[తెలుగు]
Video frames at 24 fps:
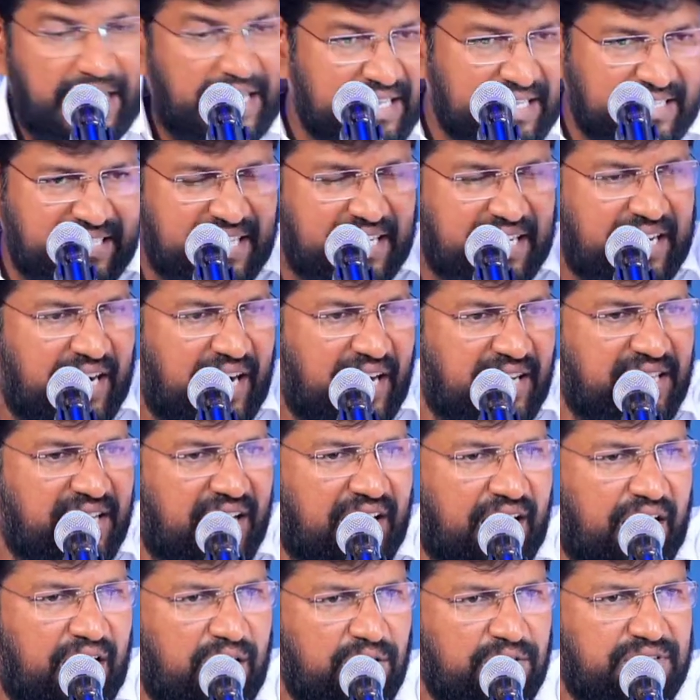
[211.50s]
చారిత్రక
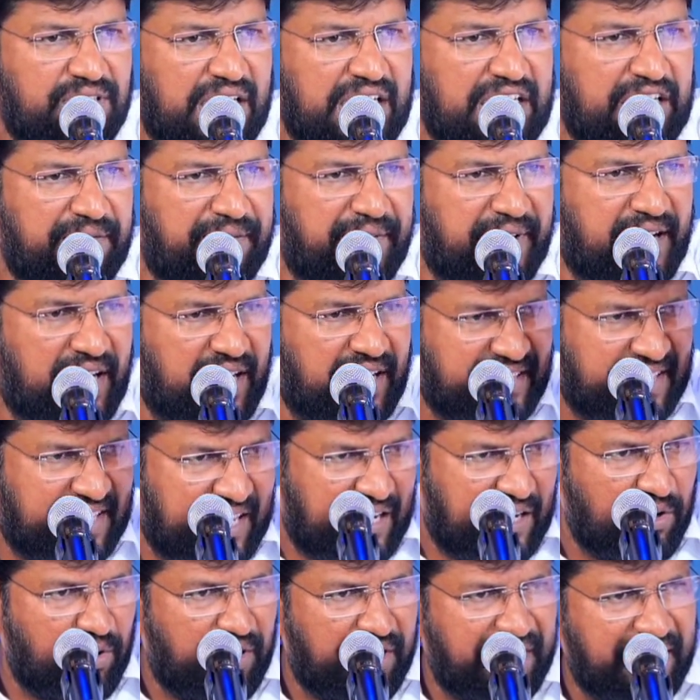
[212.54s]
ఆధారాలు సైంటిఫిక్
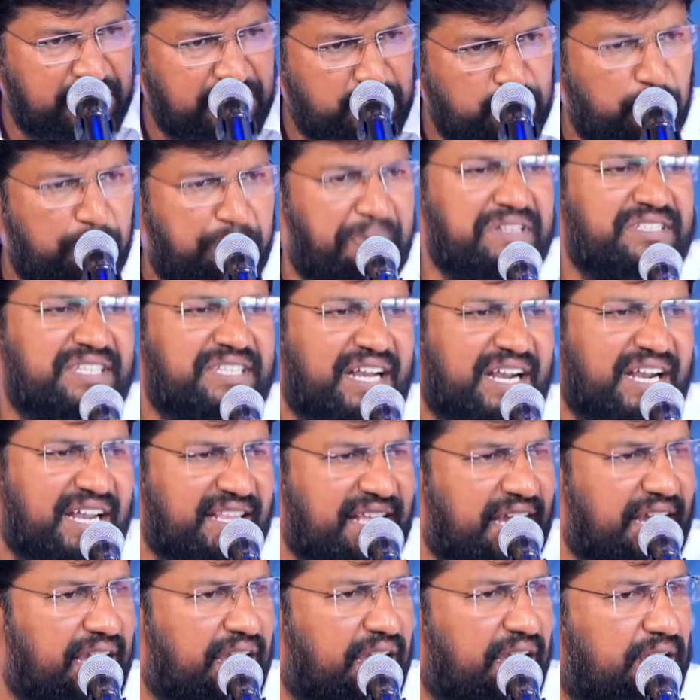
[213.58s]
ఆధారాలు కూడా నీకు చూపించా
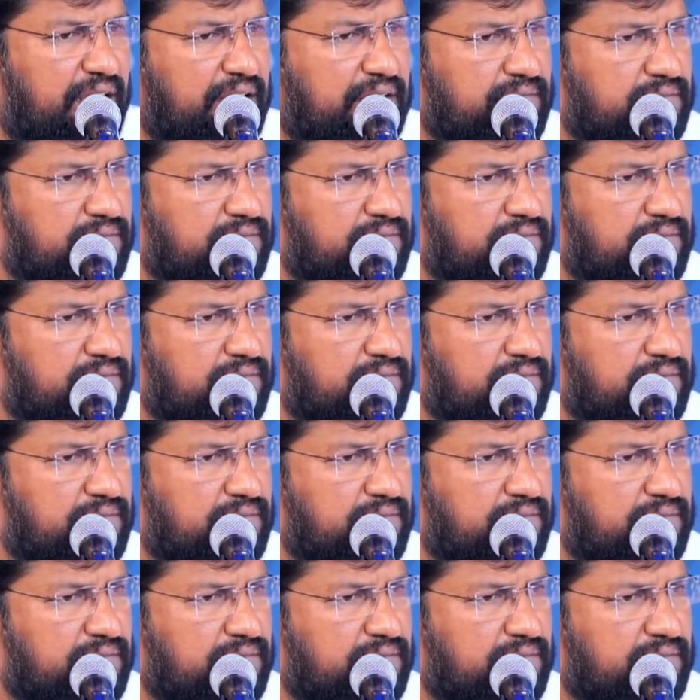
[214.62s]
కదా